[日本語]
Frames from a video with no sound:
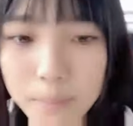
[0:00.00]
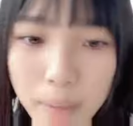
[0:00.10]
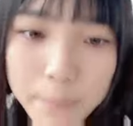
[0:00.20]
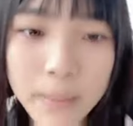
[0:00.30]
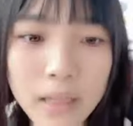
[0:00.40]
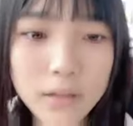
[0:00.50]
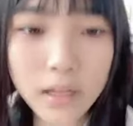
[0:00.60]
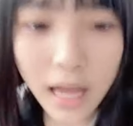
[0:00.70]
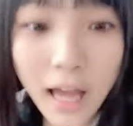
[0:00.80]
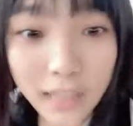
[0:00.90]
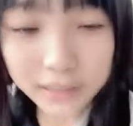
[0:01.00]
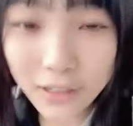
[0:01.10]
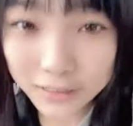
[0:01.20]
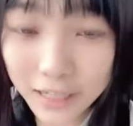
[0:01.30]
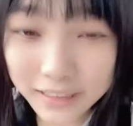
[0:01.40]
マッピングあそうそうそうそう
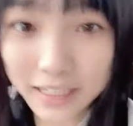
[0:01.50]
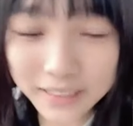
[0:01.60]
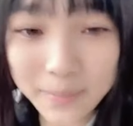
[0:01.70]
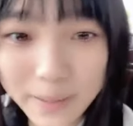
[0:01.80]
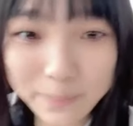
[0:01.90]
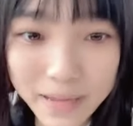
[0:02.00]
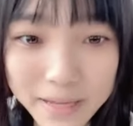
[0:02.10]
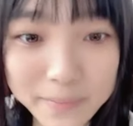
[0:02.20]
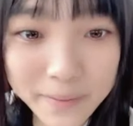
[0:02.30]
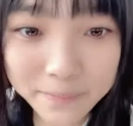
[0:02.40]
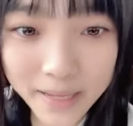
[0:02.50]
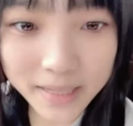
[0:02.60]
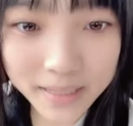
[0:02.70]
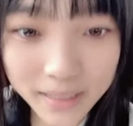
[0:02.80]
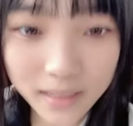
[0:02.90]
マッピングマッピング
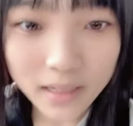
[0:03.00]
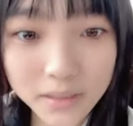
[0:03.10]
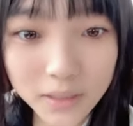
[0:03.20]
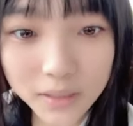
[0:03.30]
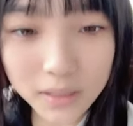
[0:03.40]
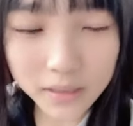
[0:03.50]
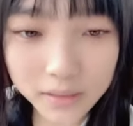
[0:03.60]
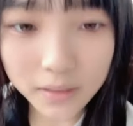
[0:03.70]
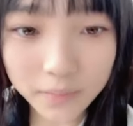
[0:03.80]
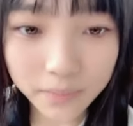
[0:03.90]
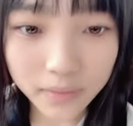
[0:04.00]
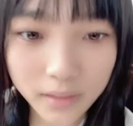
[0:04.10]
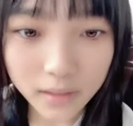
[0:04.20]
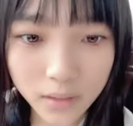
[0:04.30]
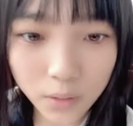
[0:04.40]
そうそうそうそう
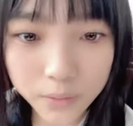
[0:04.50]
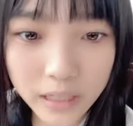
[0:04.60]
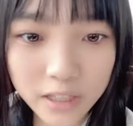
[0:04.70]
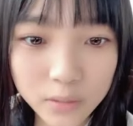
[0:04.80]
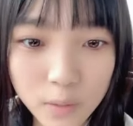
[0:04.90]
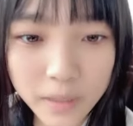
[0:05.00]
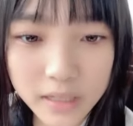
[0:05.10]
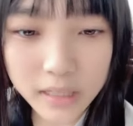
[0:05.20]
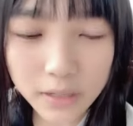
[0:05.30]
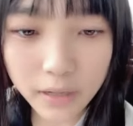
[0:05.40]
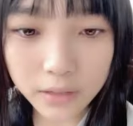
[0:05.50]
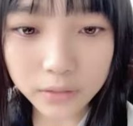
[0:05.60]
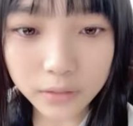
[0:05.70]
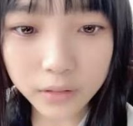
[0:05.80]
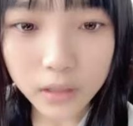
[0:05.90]
お二人とも面識はある
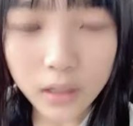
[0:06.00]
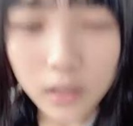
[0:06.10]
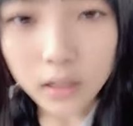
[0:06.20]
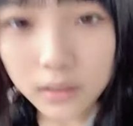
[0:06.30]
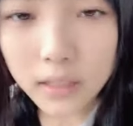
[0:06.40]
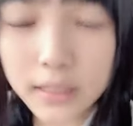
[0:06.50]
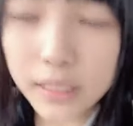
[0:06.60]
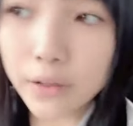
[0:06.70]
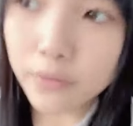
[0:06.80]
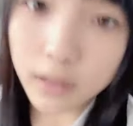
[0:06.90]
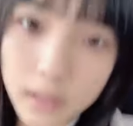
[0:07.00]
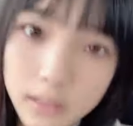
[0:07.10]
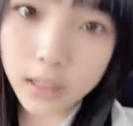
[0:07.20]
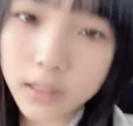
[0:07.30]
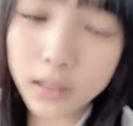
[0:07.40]
の T さん
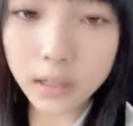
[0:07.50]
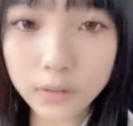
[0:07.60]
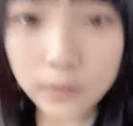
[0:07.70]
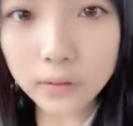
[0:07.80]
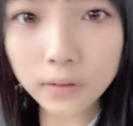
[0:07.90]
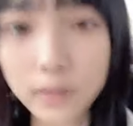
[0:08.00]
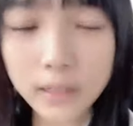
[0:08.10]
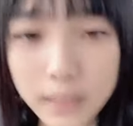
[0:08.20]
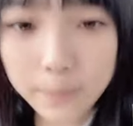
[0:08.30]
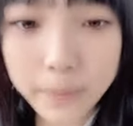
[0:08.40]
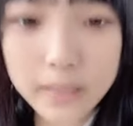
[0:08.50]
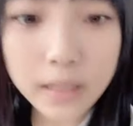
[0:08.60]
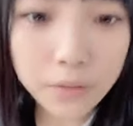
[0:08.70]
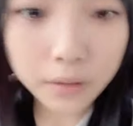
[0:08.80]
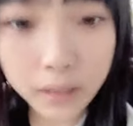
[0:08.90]
はないんだけどヒッピー
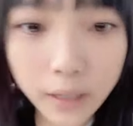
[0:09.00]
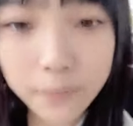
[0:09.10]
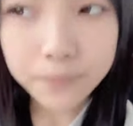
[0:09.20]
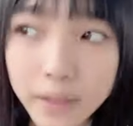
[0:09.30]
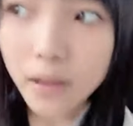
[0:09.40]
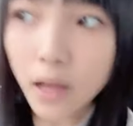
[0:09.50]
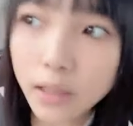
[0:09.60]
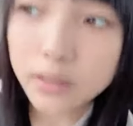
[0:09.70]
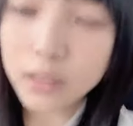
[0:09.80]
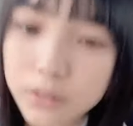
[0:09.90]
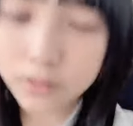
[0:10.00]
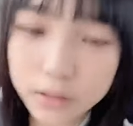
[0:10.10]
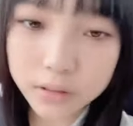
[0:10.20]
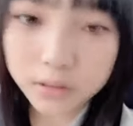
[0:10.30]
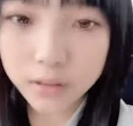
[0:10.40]
さんはね
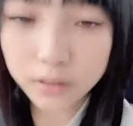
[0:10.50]
アクターズスクール